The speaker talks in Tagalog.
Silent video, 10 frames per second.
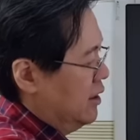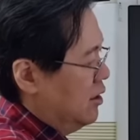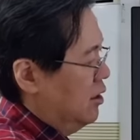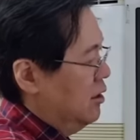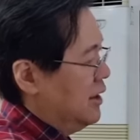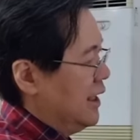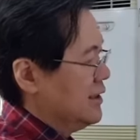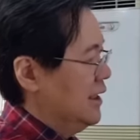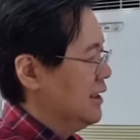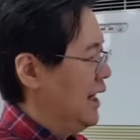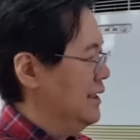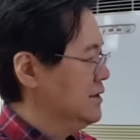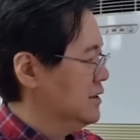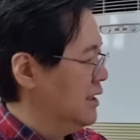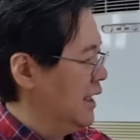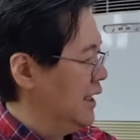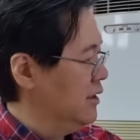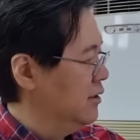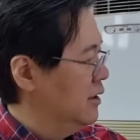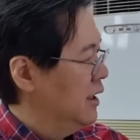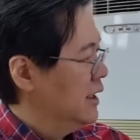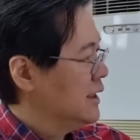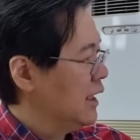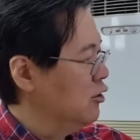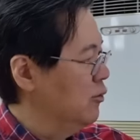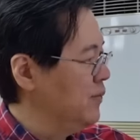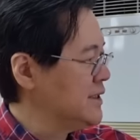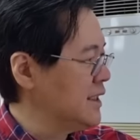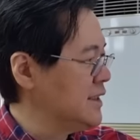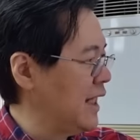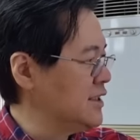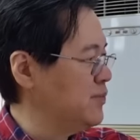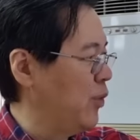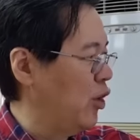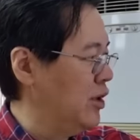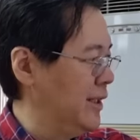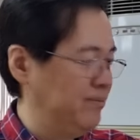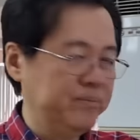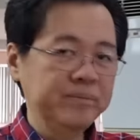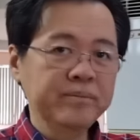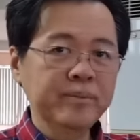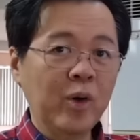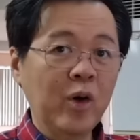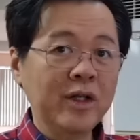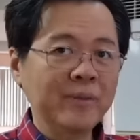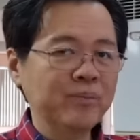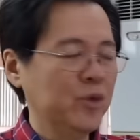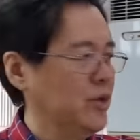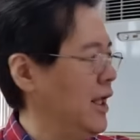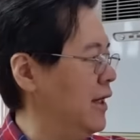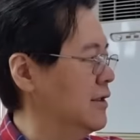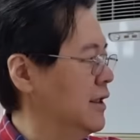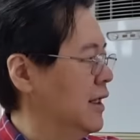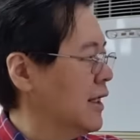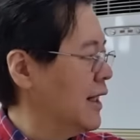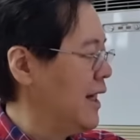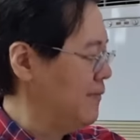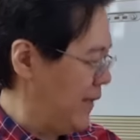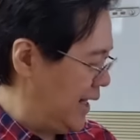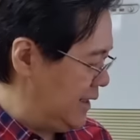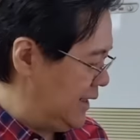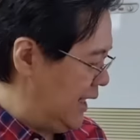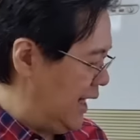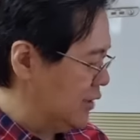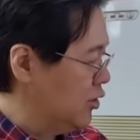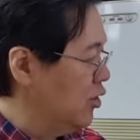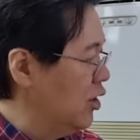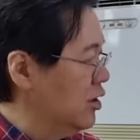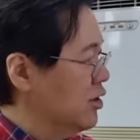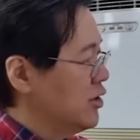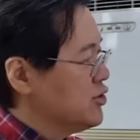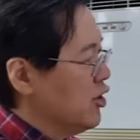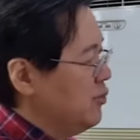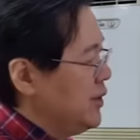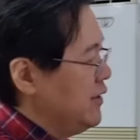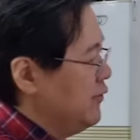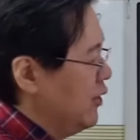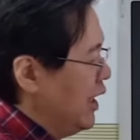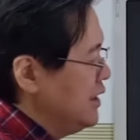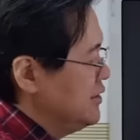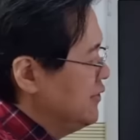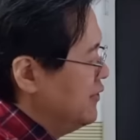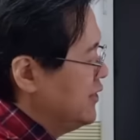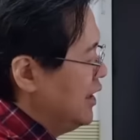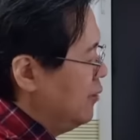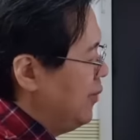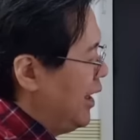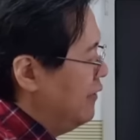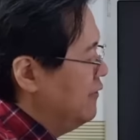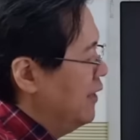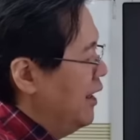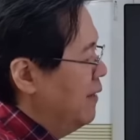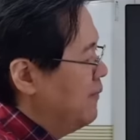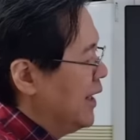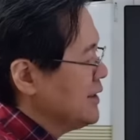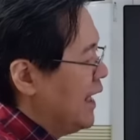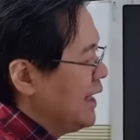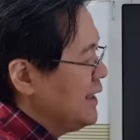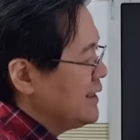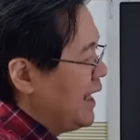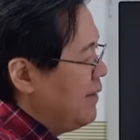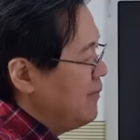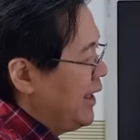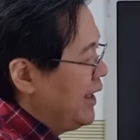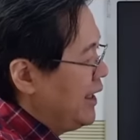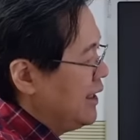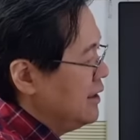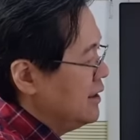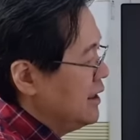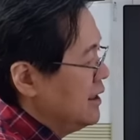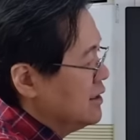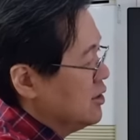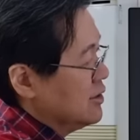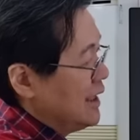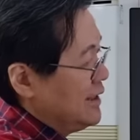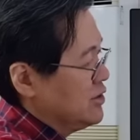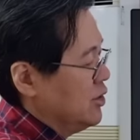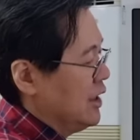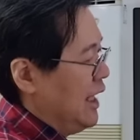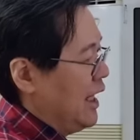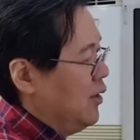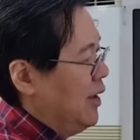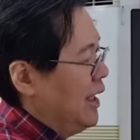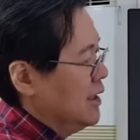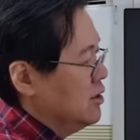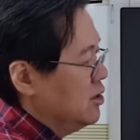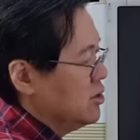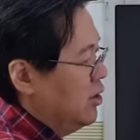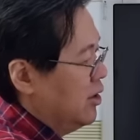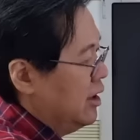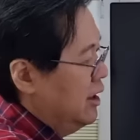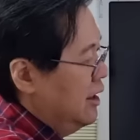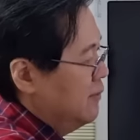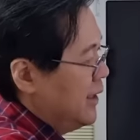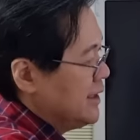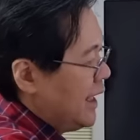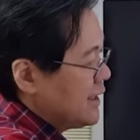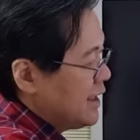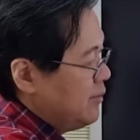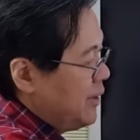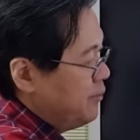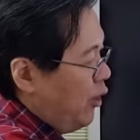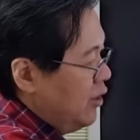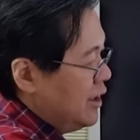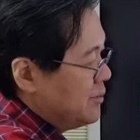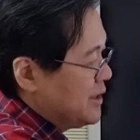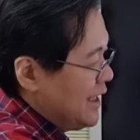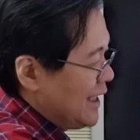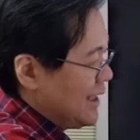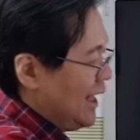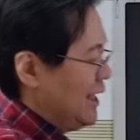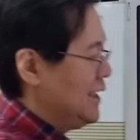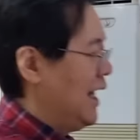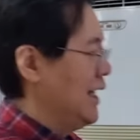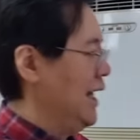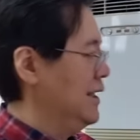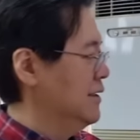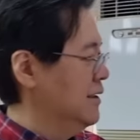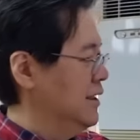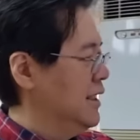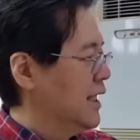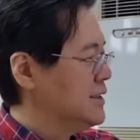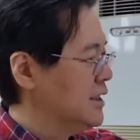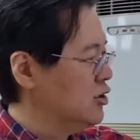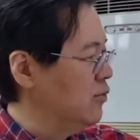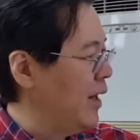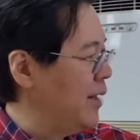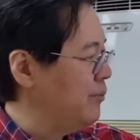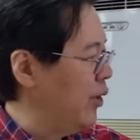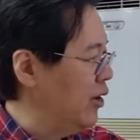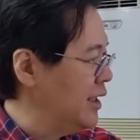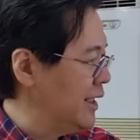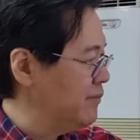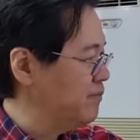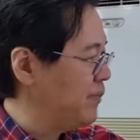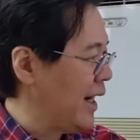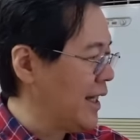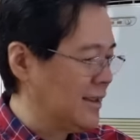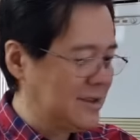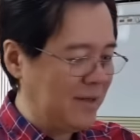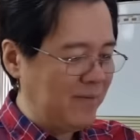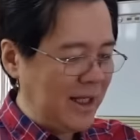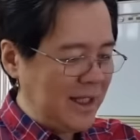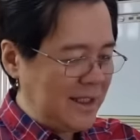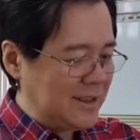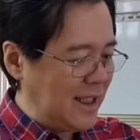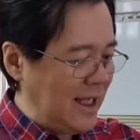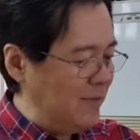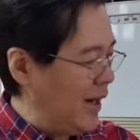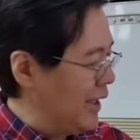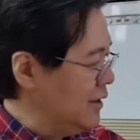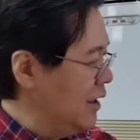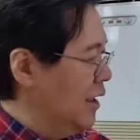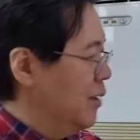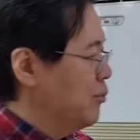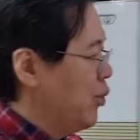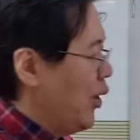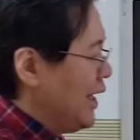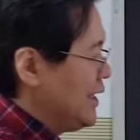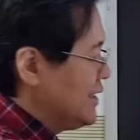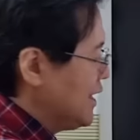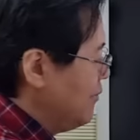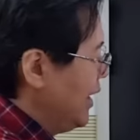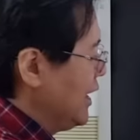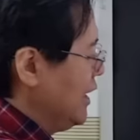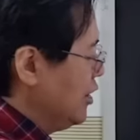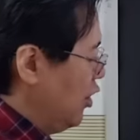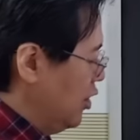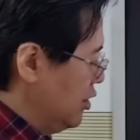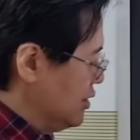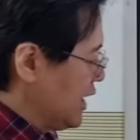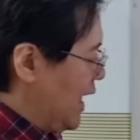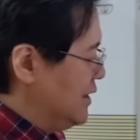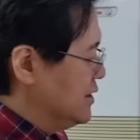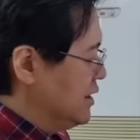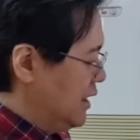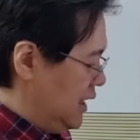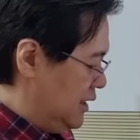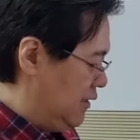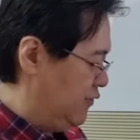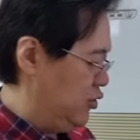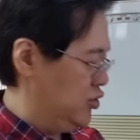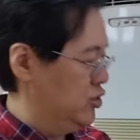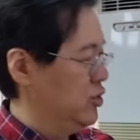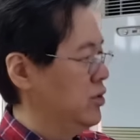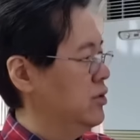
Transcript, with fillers: Colorectal cancer. Ayan. Nag-uumpisa siya as polyp. Polyp muna. Kaya maganda nga itong colonoscopy for age 50 above pag nakita may to testo ginagawa ng doktor, pag nakita may polyp, tinatanggal na agad. Kasi itong mga polyp, parang siyang maliit na laman, pwede siya maging colon cancer in the future.